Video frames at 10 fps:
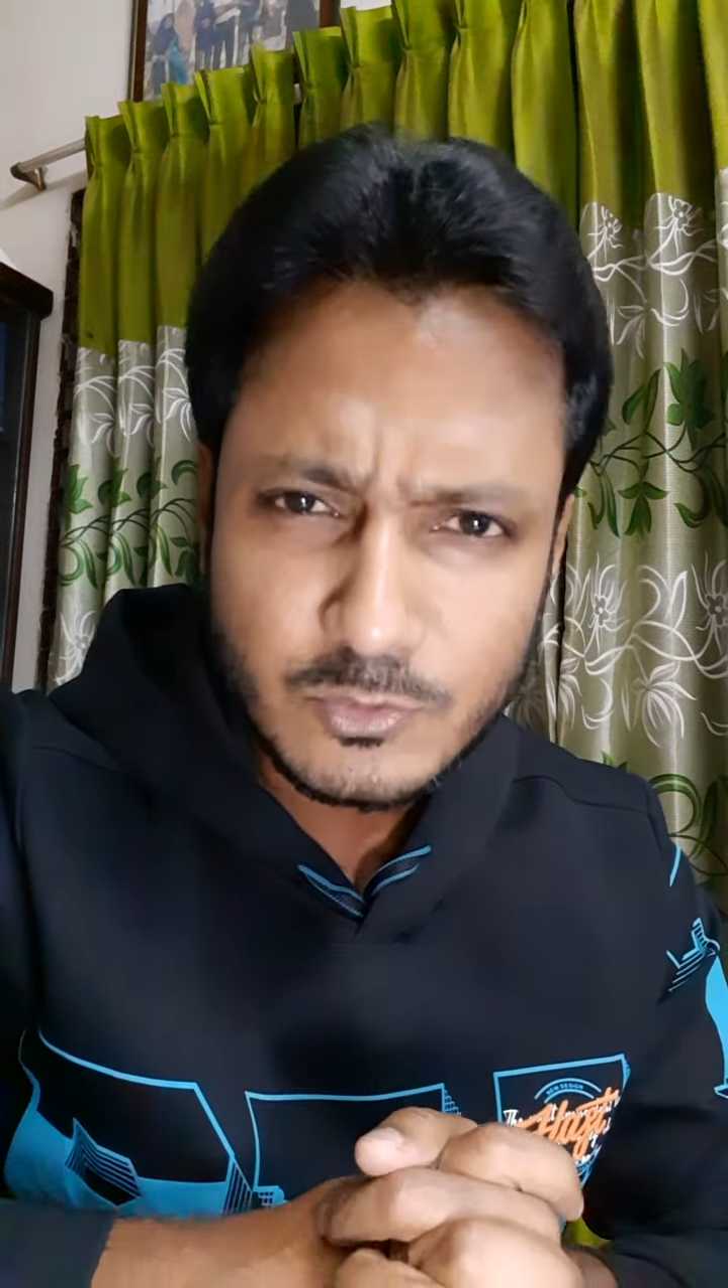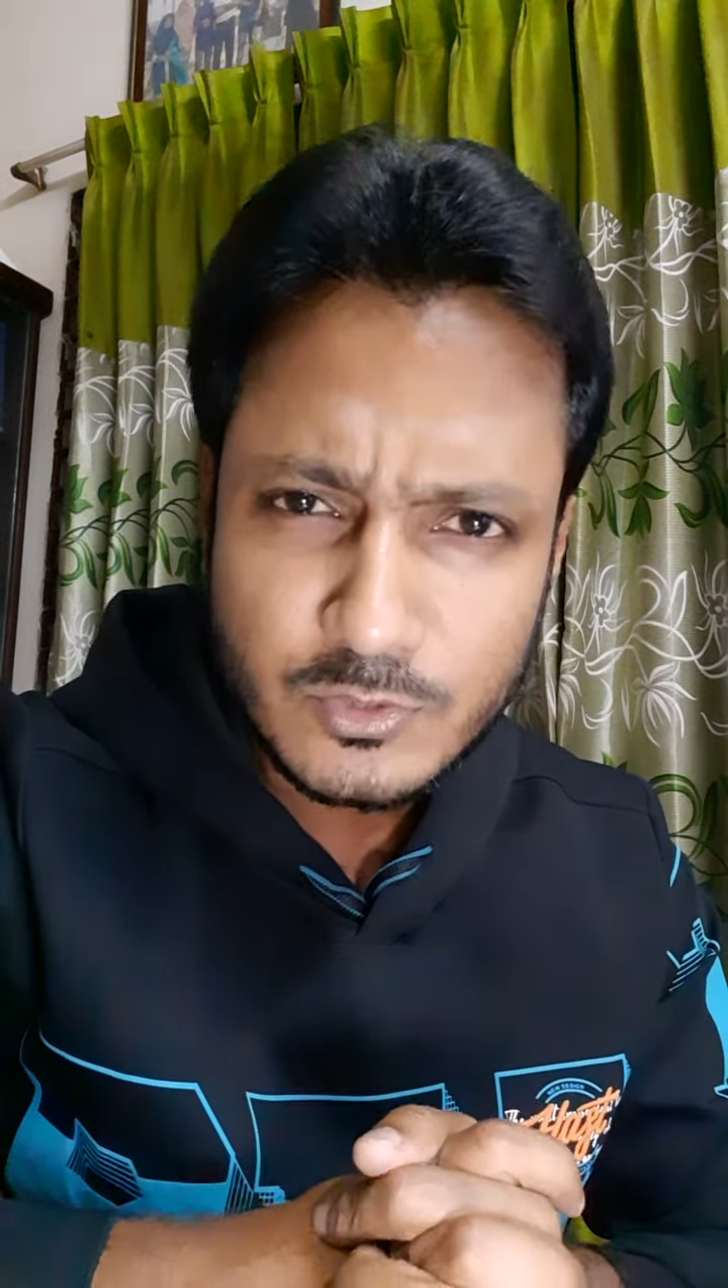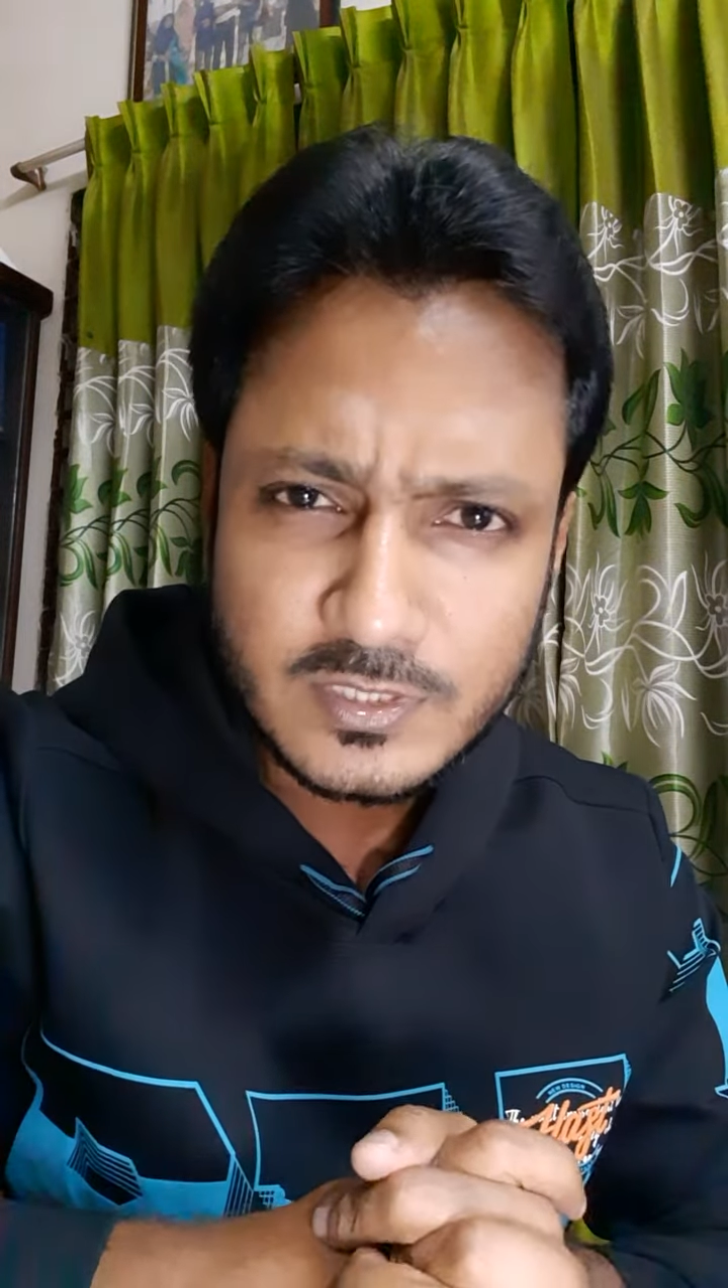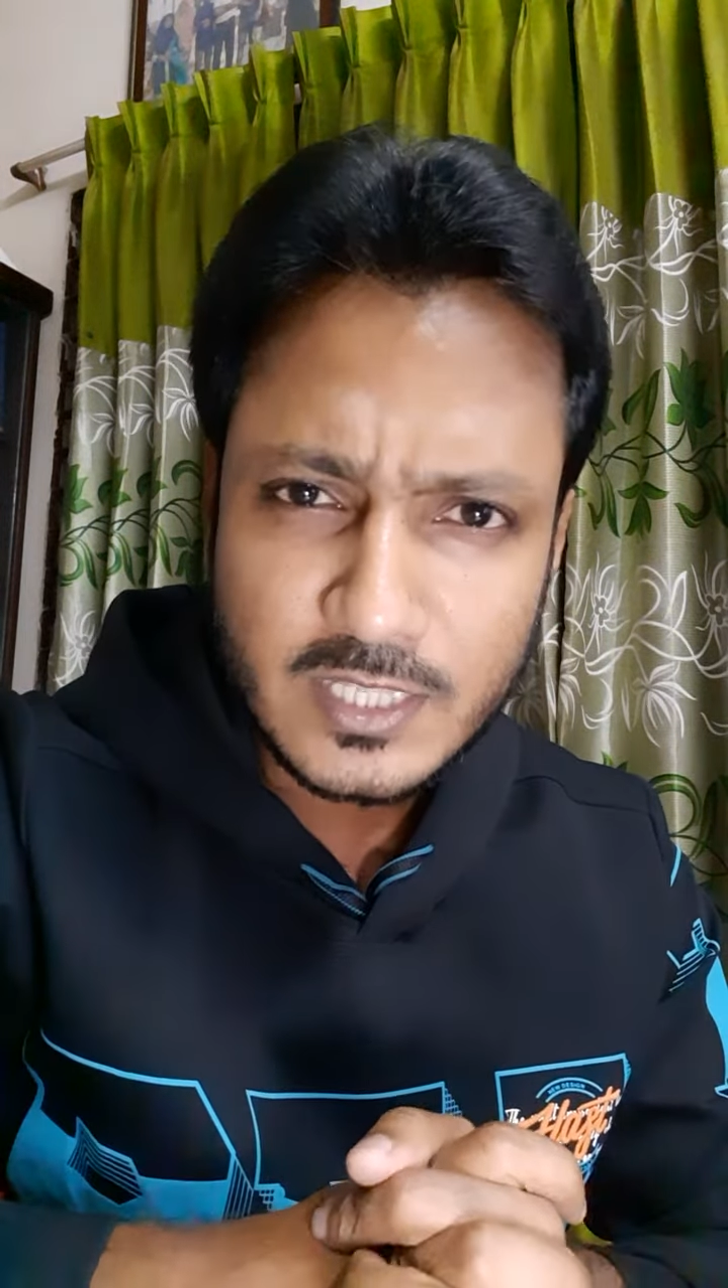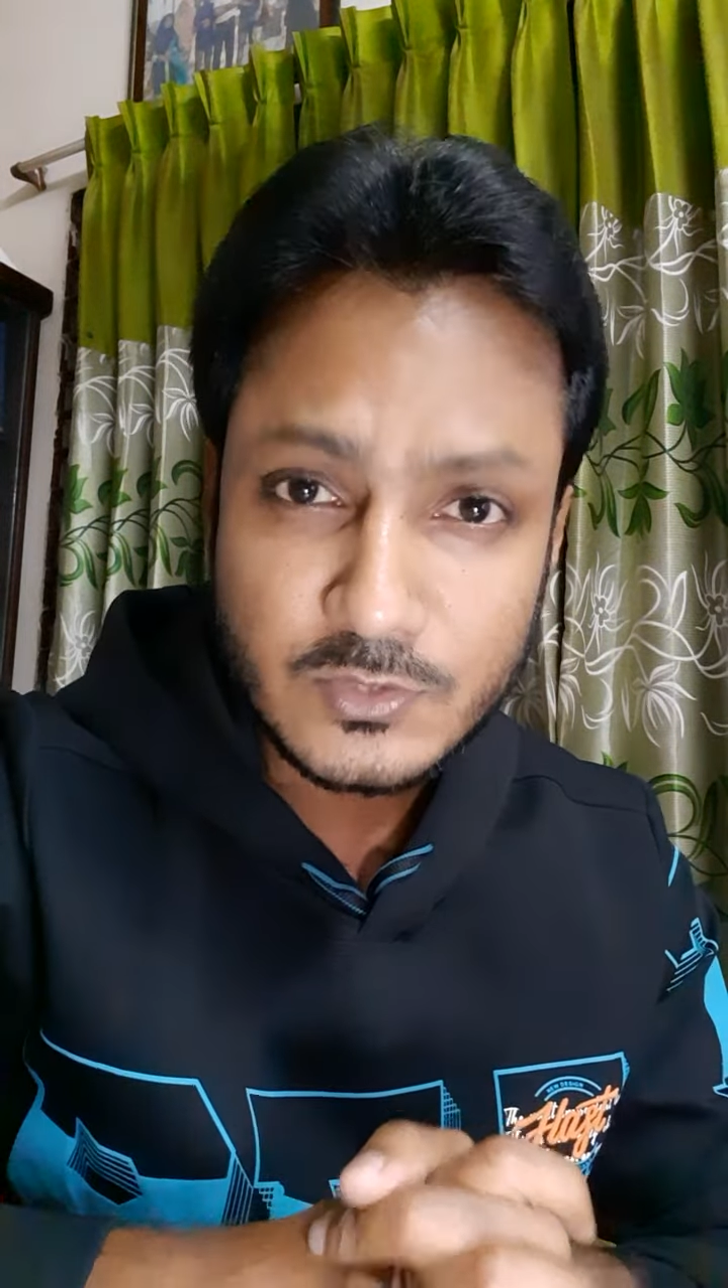
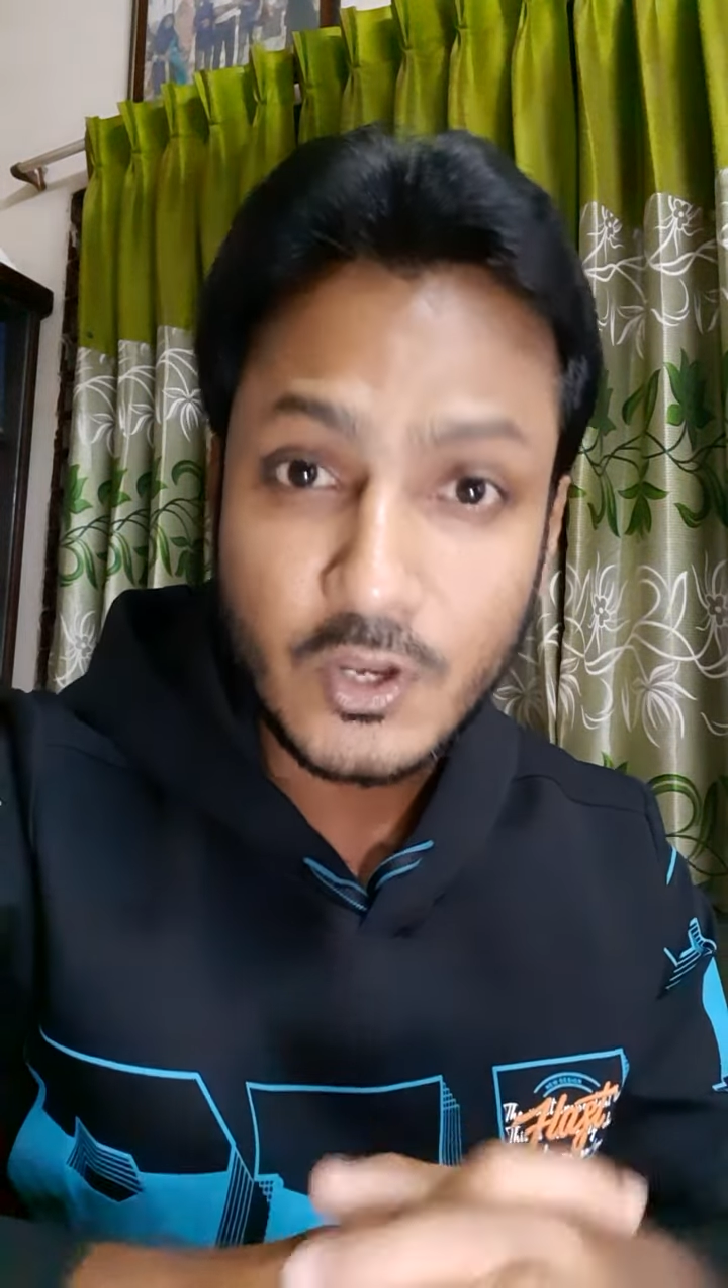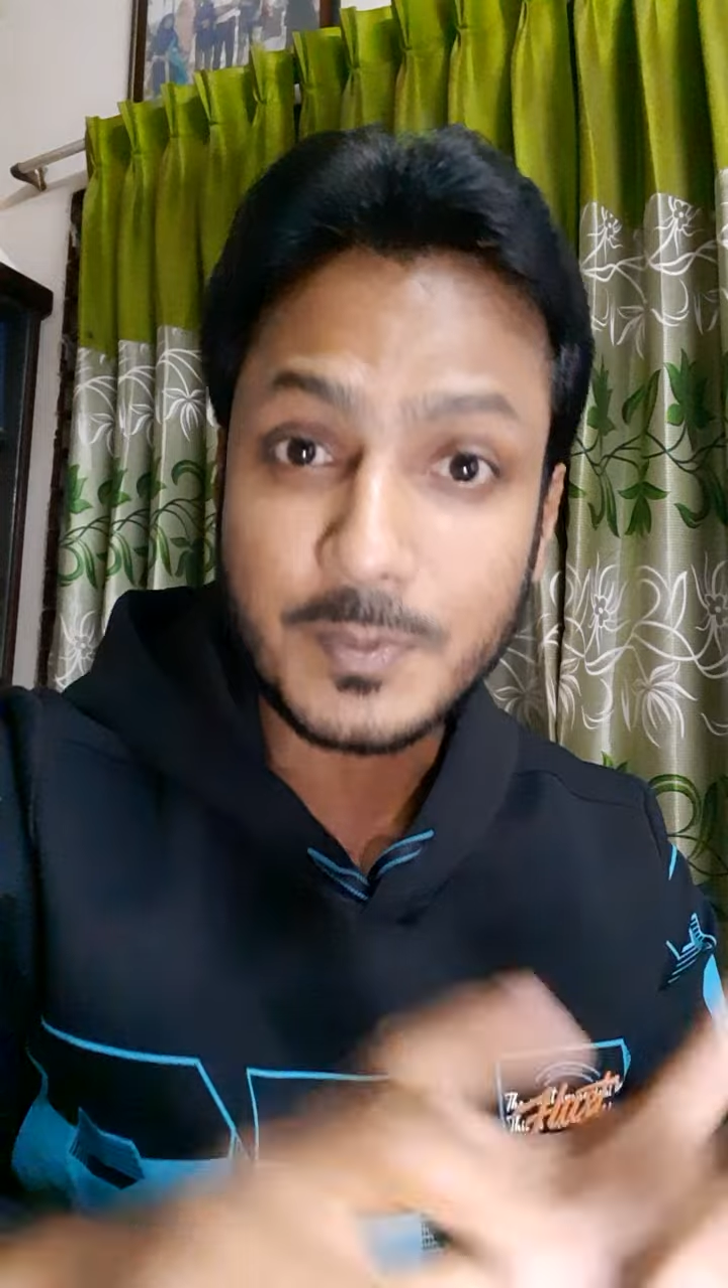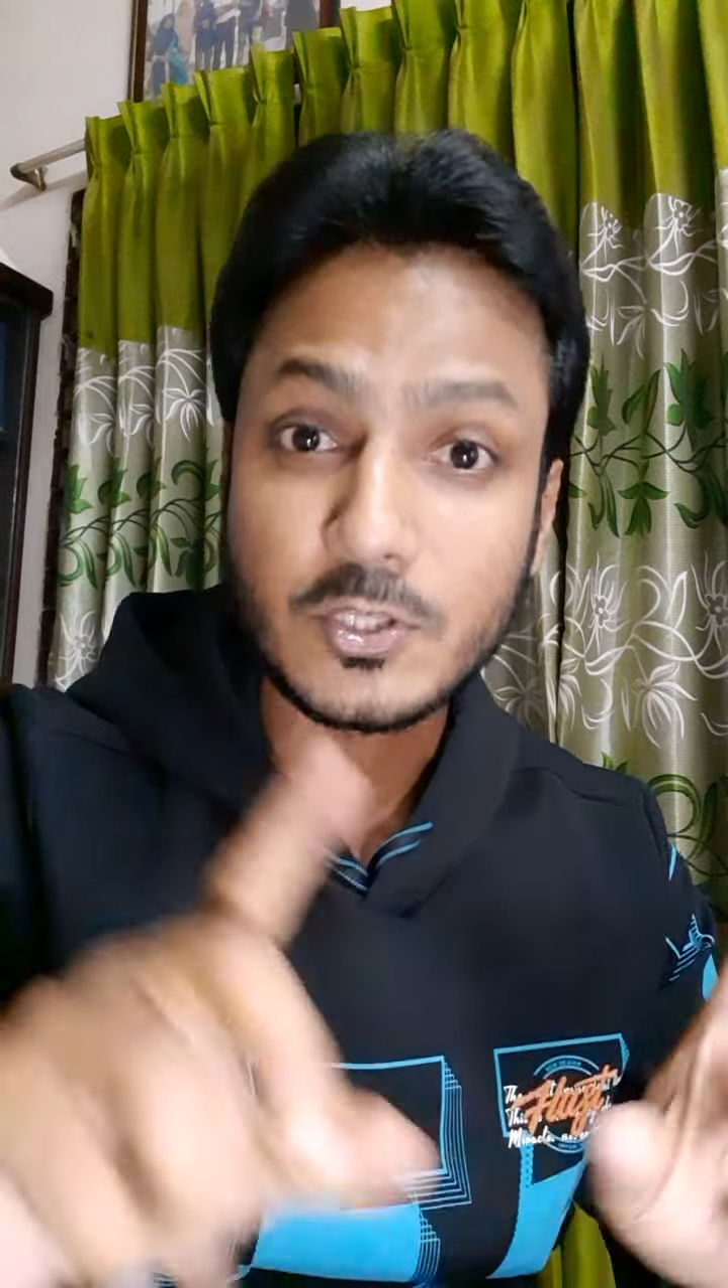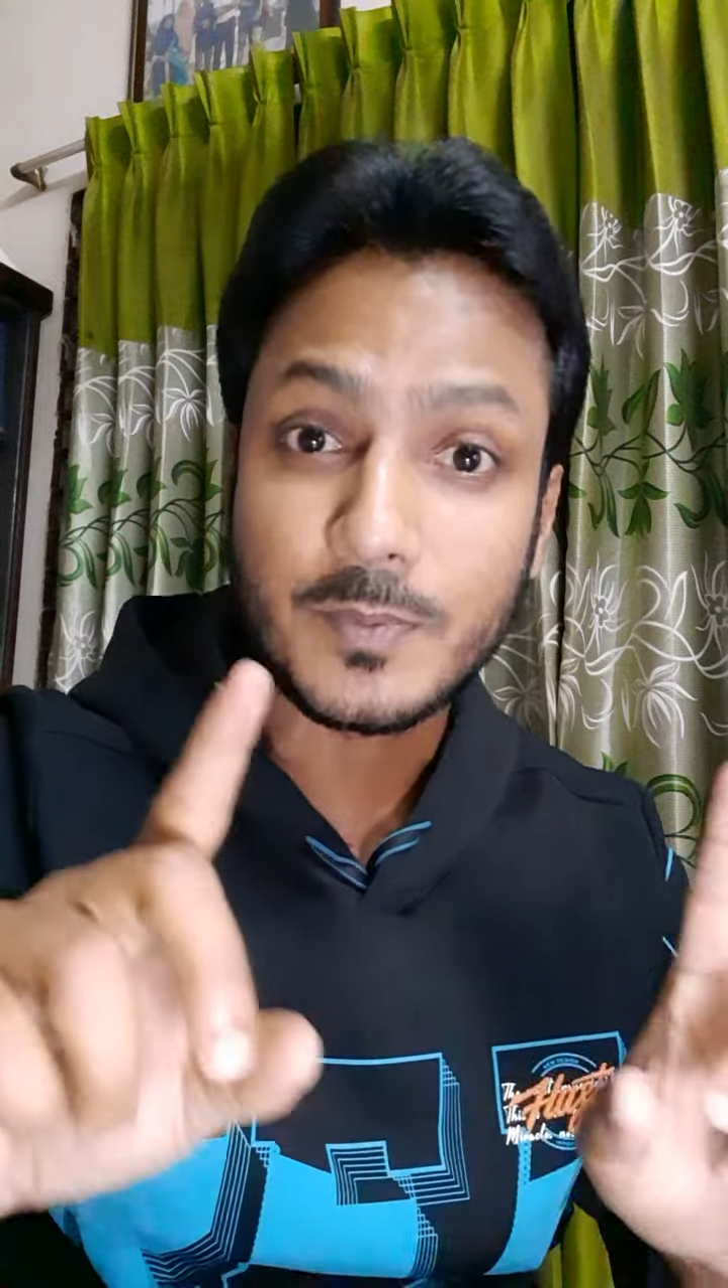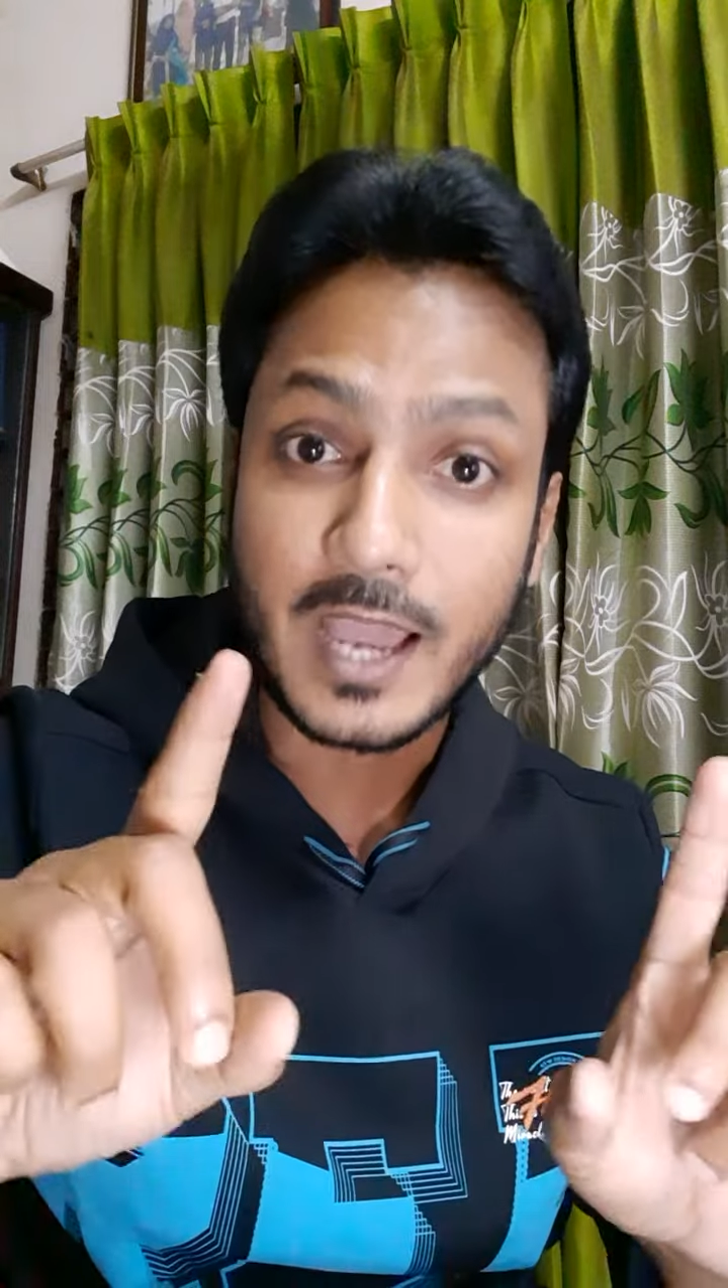দুর্দান্ত
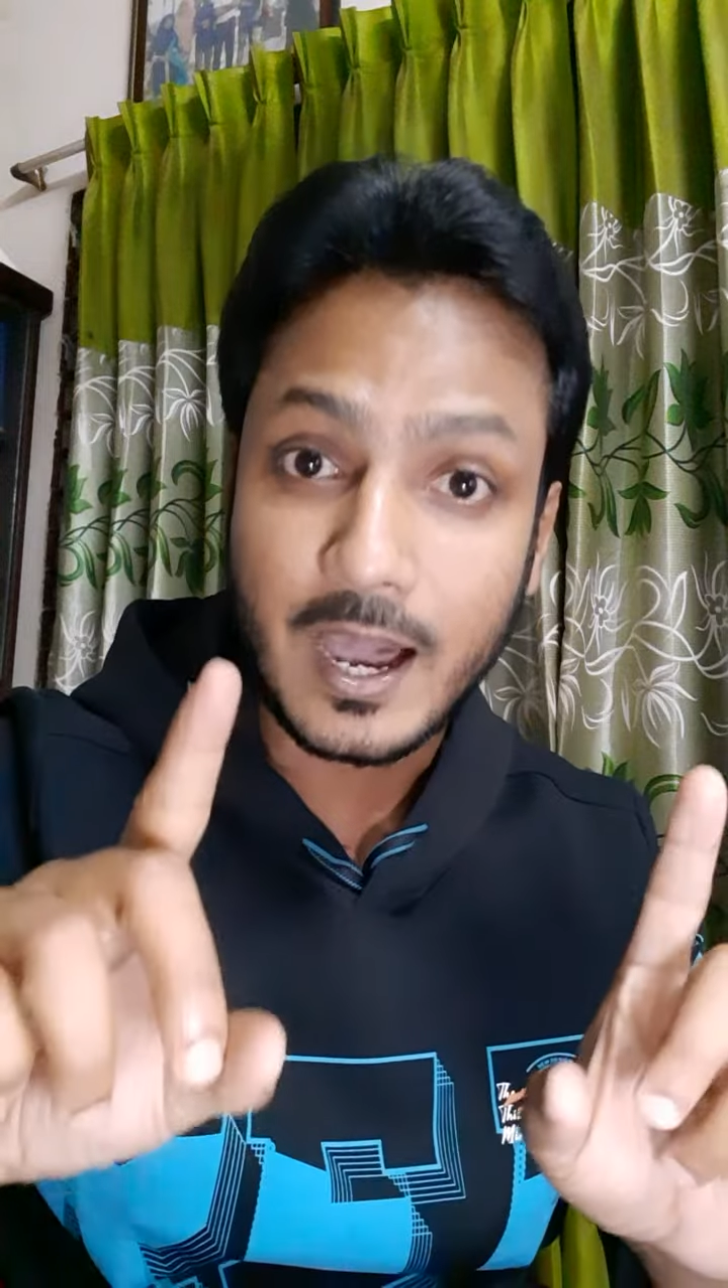হবে তবে